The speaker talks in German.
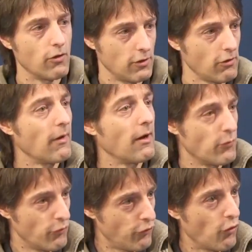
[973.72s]
Also das war
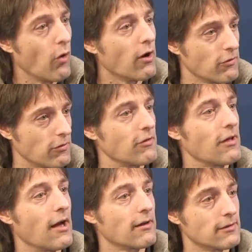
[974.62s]
bevor
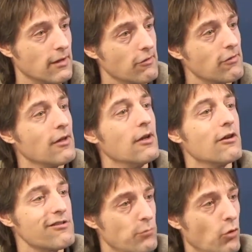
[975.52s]
sozusagen das
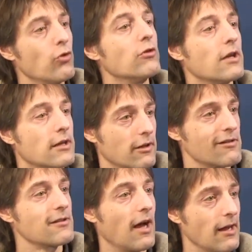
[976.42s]
Sprühen in
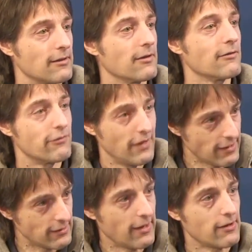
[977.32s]
den Staaten
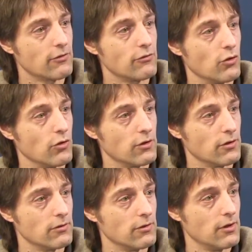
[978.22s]
flächendeckend
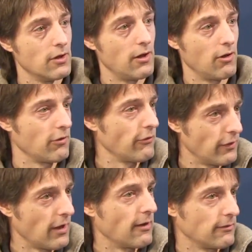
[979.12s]
wurde. Also die
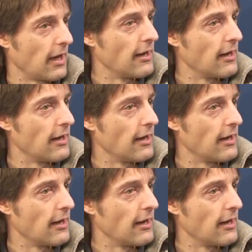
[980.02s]
fingen an,